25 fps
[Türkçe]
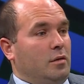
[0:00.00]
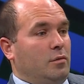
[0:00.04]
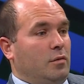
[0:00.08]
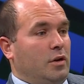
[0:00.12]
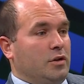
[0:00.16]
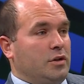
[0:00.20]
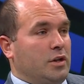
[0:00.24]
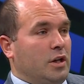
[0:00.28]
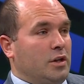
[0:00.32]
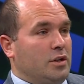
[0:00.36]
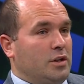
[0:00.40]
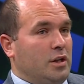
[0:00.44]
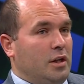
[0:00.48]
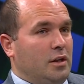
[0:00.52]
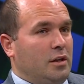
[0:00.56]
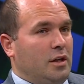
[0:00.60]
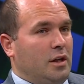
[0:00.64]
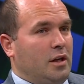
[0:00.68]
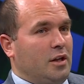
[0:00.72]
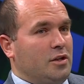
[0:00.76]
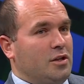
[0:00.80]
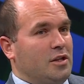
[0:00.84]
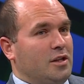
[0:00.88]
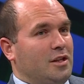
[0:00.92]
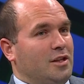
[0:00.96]
Başakşehir'de
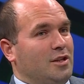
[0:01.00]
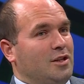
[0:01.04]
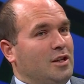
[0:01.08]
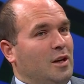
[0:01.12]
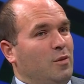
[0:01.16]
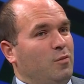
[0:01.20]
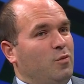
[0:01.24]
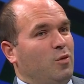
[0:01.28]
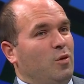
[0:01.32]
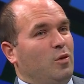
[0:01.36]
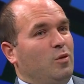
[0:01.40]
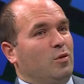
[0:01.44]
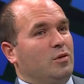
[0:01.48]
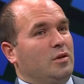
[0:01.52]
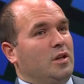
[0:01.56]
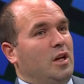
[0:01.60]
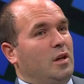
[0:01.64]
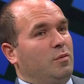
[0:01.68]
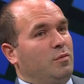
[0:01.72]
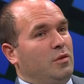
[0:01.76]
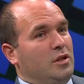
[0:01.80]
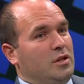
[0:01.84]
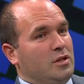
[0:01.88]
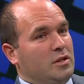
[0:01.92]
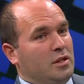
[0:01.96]
kaçırdığı
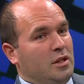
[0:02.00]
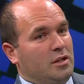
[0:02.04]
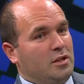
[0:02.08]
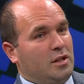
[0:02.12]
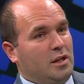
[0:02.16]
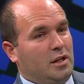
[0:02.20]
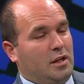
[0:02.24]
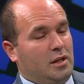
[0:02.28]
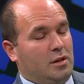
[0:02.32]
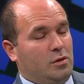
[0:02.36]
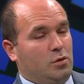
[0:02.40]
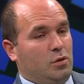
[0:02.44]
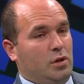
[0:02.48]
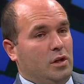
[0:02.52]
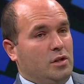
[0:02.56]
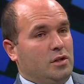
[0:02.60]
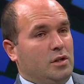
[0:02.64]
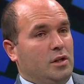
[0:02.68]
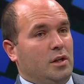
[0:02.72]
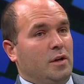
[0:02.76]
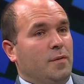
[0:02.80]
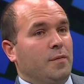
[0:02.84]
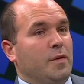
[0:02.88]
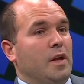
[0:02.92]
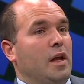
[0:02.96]
şampiyonluklar, Beşiktaş'taki
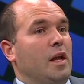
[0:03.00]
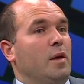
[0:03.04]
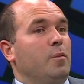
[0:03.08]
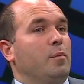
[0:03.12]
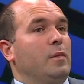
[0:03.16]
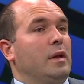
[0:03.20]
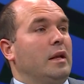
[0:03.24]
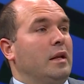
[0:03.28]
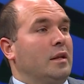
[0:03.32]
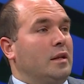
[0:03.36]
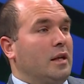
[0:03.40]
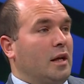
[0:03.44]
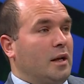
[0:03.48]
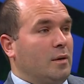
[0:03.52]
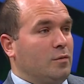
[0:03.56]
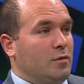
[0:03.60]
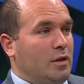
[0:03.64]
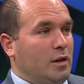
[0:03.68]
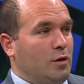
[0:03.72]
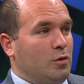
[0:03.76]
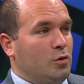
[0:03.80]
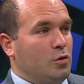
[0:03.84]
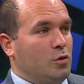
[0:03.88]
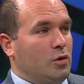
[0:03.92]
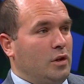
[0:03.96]
süreci, milli
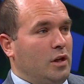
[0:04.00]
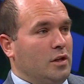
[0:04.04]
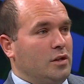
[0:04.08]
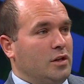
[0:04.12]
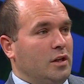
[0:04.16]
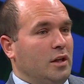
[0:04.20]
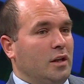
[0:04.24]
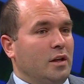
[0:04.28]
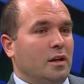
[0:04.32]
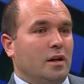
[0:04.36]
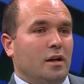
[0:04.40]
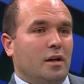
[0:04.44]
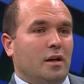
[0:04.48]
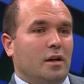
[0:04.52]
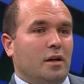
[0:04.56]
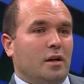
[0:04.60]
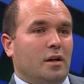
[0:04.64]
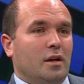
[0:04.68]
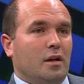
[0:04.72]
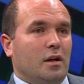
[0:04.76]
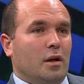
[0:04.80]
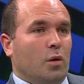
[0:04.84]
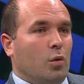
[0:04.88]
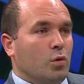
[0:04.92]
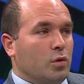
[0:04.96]
takımdaki süreci
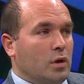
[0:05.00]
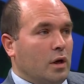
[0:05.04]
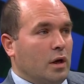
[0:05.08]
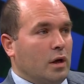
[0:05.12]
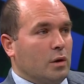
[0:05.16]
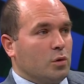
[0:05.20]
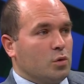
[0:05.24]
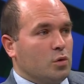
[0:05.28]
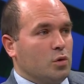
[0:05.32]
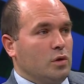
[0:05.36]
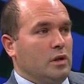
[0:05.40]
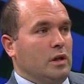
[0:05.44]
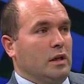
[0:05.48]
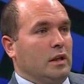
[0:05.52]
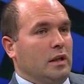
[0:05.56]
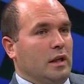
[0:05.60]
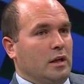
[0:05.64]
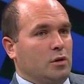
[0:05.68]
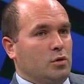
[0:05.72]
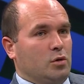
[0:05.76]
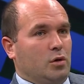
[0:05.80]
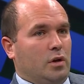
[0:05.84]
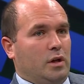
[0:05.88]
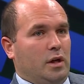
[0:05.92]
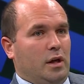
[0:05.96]
e, o da uzun yıllar
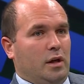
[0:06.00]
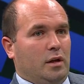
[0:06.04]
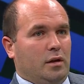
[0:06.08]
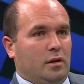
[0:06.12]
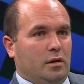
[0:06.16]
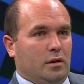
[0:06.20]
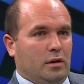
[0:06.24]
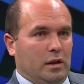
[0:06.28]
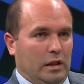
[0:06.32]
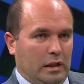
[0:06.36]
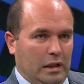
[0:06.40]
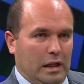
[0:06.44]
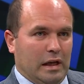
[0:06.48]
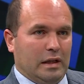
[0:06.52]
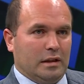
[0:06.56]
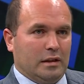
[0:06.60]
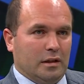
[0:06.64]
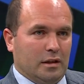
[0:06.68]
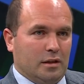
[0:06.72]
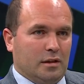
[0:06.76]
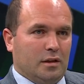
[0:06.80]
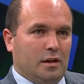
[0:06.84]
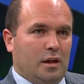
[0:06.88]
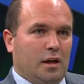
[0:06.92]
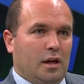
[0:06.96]
sonra,
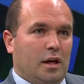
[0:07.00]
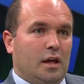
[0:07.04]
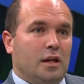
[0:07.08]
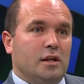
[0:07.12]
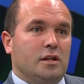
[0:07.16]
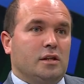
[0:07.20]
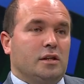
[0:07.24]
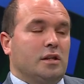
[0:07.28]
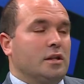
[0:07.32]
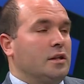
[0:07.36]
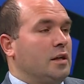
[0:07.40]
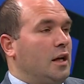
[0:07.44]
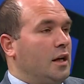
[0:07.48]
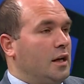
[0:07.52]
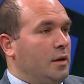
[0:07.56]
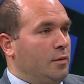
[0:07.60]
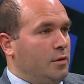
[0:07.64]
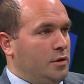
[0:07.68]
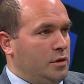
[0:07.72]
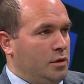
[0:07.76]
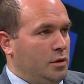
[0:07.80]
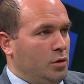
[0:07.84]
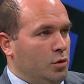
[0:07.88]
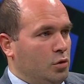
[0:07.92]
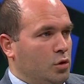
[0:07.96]
yıllardır istikrar
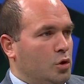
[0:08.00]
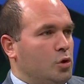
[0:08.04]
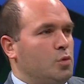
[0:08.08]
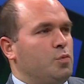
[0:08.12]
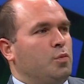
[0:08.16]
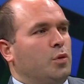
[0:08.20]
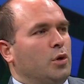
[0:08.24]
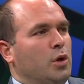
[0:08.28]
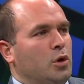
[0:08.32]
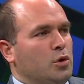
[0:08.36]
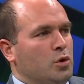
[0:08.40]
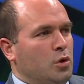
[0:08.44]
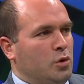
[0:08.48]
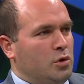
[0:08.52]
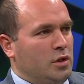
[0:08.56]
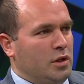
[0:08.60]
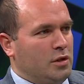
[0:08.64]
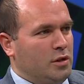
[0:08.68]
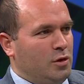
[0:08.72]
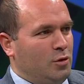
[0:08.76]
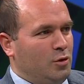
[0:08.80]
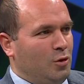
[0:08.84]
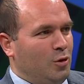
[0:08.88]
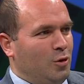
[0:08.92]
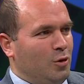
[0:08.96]
arabası diyoruz, proje
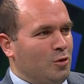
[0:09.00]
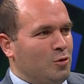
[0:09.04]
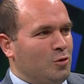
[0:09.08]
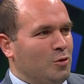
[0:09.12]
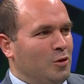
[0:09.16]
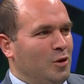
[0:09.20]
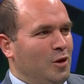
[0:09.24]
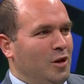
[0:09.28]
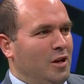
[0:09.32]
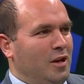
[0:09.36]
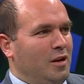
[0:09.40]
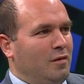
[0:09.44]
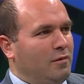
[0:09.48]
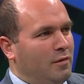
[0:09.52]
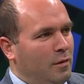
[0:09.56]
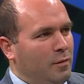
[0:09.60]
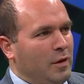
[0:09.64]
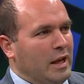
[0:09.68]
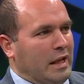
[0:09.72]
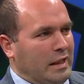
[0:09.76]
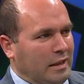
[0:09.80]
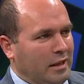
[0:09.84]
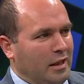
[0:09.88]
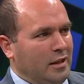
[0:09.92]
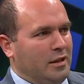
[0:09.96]
hocası diyoruz ve
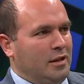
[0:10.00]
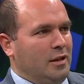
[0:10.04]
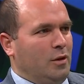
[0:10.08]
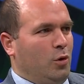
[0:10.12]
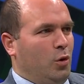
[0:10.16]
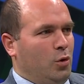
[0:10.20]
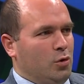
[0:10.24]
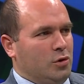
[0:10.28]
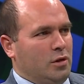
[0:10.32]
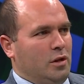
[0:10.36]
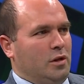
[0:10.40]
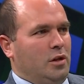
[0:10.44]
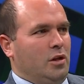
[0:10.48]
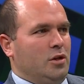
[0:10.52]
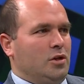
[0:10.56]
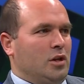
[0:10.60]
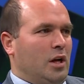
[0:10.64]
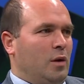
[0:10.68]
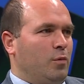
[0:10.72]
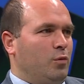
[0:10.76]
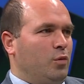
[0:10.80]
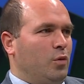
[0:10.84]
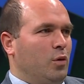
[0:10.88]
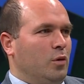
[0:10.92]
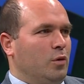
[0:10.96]
beklediği, özlediği
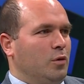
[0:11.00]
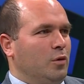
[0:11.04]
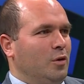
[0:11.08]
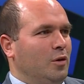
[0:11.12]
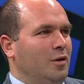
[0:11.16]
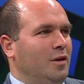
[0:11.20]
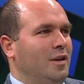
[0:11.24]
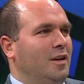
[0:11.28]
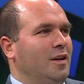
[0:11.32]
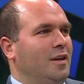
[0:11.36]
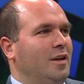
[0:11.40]
şampiyonluğu